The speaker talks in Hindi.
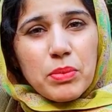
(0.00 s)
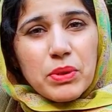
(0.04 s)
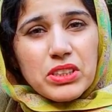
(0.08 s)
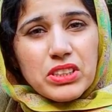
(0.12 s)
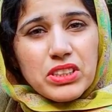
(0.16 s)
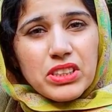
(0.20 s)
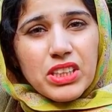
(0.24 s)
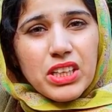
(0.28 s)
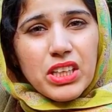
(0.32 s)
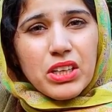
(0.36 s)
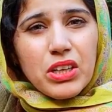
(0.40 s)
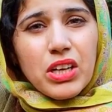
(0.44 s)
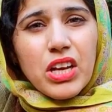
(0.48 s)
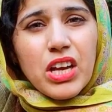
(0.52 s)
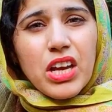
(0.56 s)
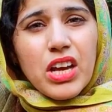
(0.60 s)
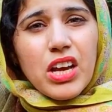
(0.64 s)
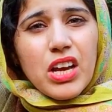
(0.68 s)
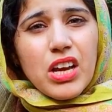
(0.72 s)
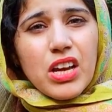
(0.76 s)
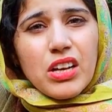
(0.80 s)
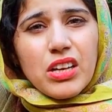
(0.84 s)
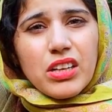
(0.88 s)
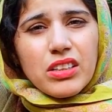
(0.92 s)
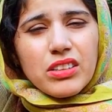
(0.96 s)
पर बच्चे
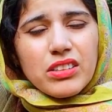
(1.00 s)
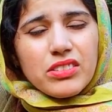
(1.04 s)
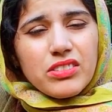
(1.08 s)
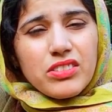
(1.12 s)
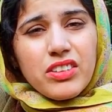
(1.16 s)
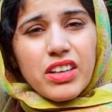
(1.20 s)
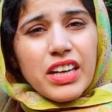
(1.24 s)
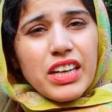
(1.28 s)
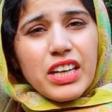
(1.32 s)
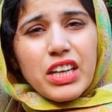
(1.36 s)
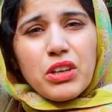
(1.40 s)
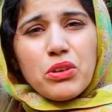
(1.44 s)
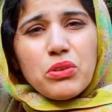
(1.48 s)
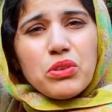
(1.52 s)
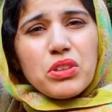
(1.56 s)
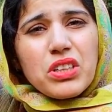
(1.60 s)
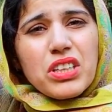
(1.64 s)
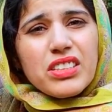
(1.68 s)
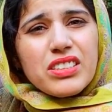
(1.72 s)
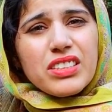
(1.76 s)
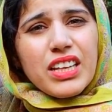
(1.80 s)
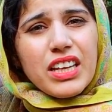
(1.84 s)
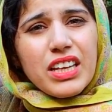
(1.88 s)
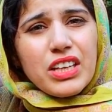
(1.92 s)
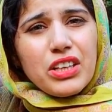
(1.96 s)
ट्रेनिंग
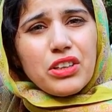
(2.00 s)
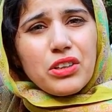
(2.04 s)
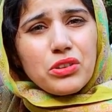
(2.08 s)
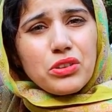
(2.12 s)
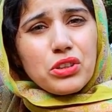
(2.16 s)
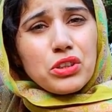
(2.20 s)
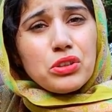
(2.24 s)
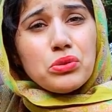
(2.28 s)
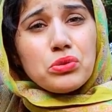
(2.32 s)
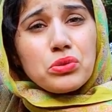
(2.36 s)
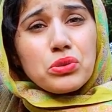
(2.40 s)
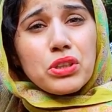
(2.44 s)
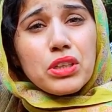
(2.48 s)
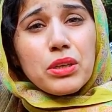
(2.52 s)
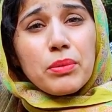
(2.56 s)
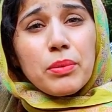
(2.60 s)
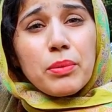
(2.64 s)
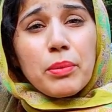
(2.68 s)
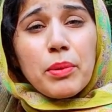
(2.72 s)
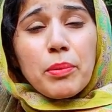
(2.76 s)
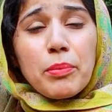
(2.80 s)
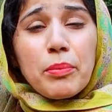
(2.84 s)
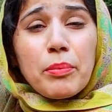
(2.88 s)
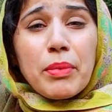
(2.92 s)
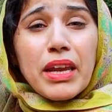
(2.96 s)
उनकी सही नहीं होती दूसरे
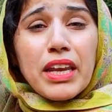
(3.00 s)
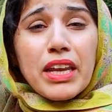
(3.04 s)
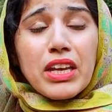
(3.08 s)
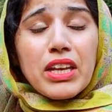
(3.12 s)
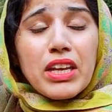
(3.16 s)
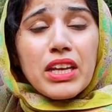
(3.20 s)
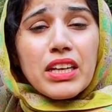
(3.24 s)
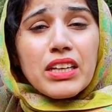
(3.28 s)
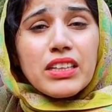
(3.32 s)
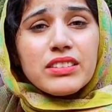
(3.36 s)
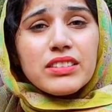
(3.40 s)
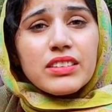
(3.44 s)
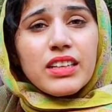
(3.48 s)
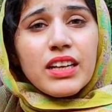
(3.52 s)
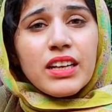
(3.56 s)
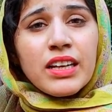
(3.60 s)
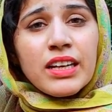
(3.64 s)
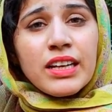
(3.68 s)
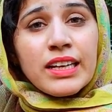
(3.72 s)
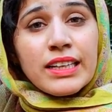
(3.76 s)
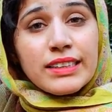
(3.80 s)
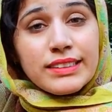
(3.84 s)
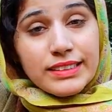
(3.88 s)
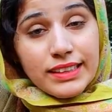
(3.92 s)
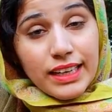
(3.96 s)
नंबर पर मैंने
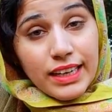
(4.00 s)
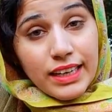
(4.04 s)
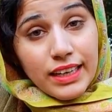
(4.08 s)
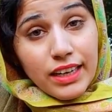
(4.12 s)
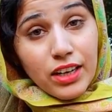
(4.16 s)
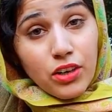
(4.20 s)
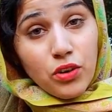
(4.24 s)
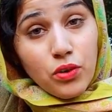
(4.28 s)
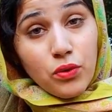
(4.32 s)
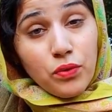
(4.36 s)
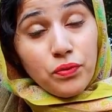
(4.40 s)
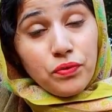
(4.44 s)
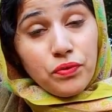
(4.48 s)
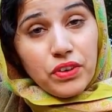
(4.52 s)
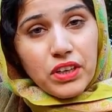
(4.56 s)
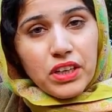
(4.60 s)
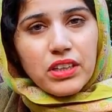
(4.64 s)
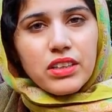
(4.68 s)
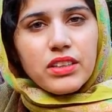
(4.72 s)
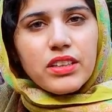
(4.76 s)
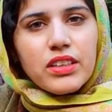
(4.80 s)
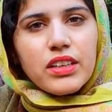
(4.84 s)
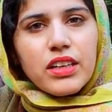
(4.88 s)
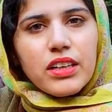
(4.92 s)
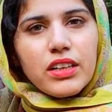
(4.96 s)
जाइना को
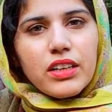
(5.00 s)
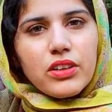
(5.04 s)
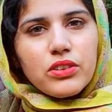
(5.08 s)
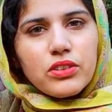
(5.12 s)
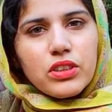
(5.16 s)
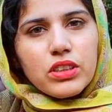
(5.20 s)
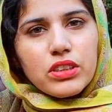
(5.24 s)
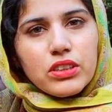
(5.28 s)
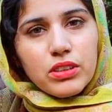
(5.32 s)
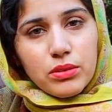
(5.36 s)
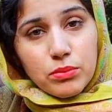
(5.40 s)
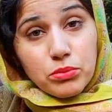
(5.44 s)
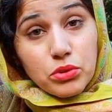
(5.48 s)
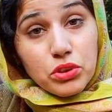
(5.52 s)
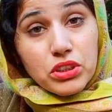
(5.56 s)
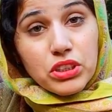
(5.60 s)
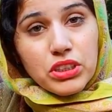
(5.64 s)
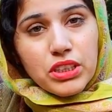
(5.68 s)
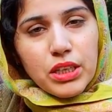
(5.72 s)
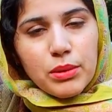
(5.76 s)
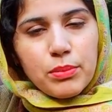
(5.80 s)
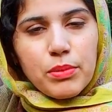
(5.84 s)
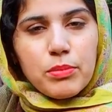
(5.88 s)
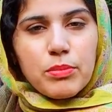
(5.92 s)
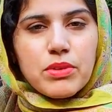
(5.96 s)
फीड कराना होता था
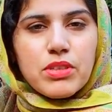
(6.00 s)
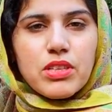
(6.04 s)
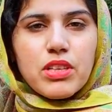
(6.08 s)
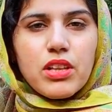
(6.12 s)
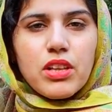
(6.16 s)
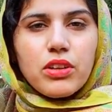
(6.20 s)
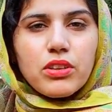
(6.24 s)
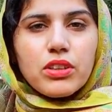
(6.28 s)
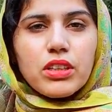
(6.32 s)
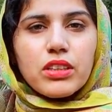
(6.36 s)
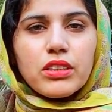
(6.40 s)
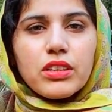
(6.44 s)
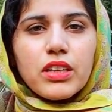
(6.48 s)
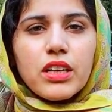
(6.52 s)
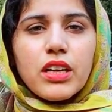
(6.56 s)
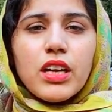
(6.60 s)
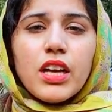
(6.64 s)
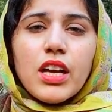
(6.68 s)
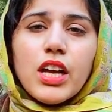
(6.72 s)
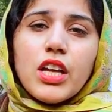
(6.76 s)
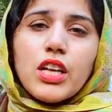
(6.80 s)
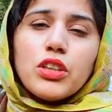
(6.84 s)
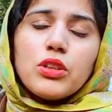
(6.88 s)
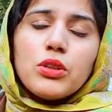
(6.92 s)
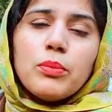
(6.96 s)
मुझे ये भी मसला आता था
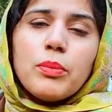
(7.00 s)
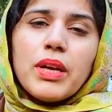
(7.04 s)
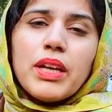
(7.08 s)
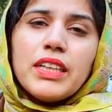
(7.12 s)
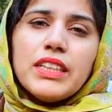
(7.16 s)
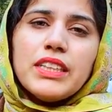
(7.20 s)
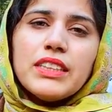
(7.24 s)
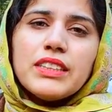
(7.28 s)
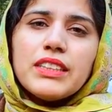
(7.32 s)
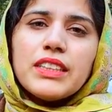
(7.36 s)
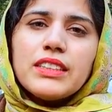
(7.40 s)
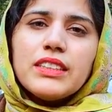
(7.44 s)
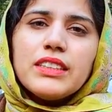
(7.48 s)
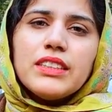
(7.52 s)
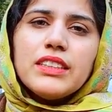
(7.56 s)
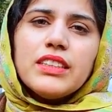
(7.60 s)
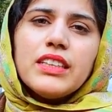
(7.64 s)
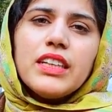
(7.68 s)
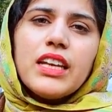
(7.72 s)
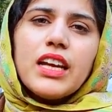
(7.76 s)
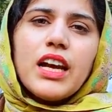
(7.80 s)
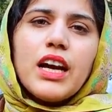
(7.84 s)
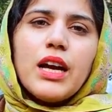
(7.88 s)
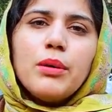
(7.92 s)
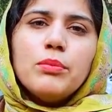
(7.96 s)
तो मैं ये चाहती
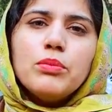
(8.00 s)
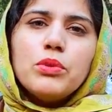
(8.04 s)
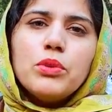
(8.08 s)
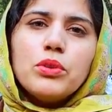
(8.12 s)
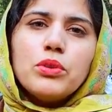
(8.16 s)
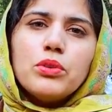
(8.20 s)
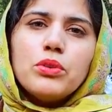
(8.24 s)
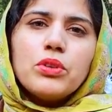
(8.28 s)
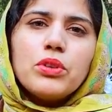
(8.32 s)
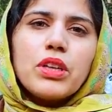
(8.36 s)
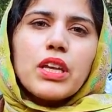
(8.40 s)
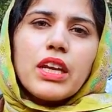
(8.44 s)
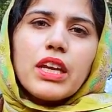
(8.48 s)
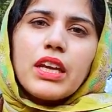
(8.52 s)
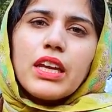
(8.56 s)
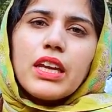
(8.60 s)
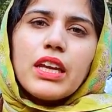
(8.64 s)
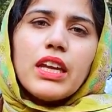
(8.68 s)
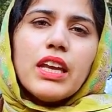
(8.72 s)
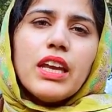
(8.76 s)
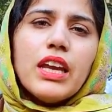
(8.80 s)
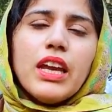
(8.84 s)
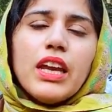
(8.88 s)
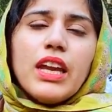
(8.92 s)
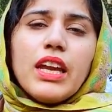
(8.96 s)
थी कि हम दोनों के
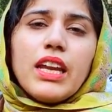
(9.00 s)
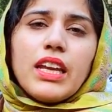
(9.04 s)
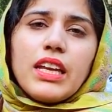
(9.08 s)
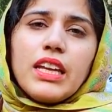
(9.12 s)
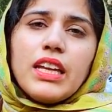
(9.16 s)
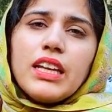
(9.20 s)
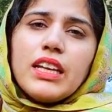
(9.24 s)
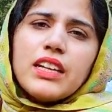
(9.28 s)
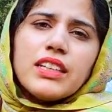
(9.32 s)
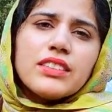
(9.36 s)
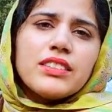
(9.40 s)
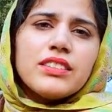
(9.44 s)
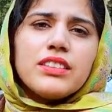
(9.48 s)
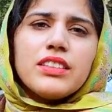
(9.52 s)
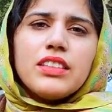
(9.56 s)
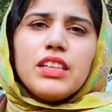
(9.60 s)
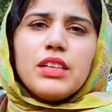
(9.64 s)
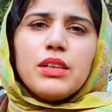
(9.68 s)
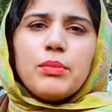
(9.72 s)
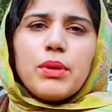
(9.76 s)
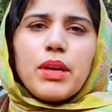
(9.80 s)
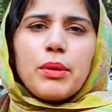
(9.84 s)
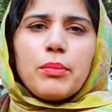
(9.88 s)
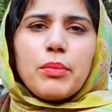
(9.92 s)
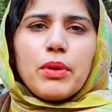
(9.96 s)
ही
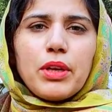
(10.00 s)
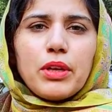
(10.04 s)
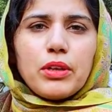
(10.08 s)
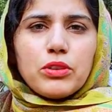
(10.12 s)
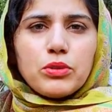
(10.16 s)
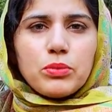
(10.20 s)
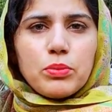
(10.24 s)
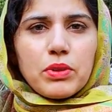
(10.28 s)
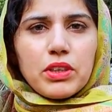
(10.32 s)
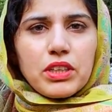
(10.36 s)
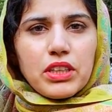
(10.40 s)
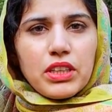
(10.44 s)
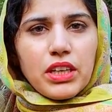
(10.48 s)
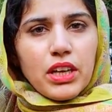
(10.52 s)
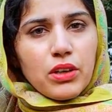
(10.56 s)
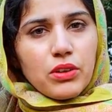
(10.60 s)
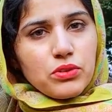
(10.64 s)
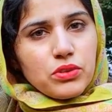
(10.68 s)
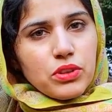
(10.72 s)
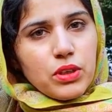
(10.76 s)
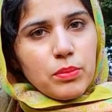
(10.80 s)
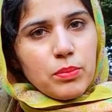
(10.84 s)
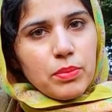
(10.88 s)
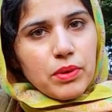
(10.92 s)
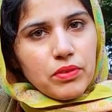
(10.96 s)
कस्टडी में मेरी जो बेटी है
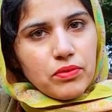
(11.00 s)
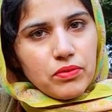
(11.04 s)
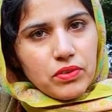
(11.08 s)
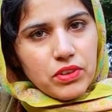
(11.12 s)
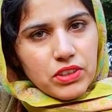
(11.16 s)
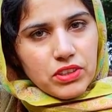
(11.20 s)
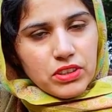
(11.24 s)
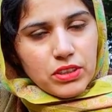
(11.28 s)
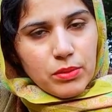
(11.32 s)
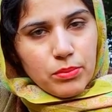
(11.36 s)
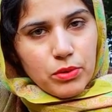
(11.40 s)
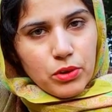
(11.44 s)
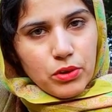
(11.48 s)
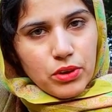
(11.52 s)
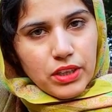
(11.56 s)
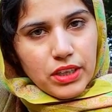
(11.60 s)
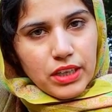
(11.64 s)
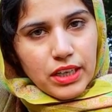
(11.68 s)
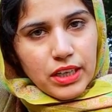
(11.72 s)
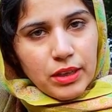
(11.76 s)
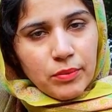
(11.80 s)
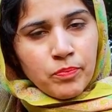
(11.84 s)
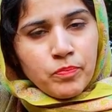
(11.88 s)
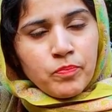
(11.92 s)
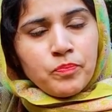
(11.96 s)
उसकी परवरिश हम लोग
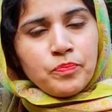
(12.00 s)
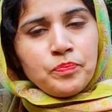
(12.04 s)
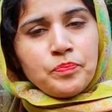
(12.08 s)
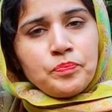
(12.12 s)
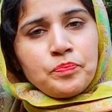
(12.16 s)
करें